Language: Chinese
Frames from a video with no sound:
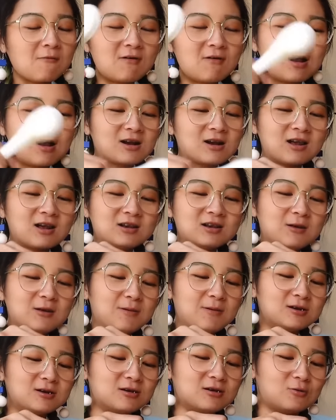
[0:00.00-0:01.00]
晚上给你一
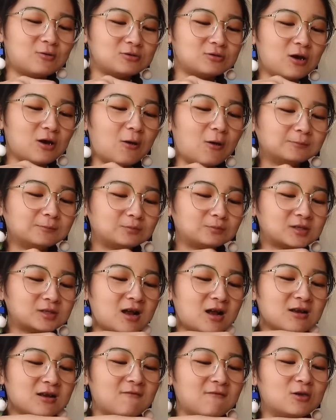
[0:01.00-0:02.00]
杯热红酒，
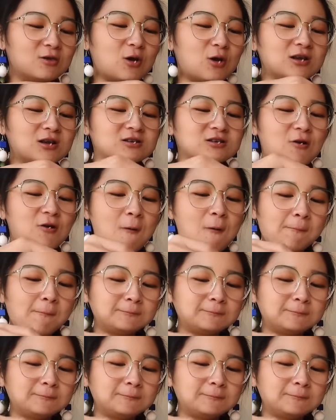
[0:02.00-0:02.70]
让你温暖一宿。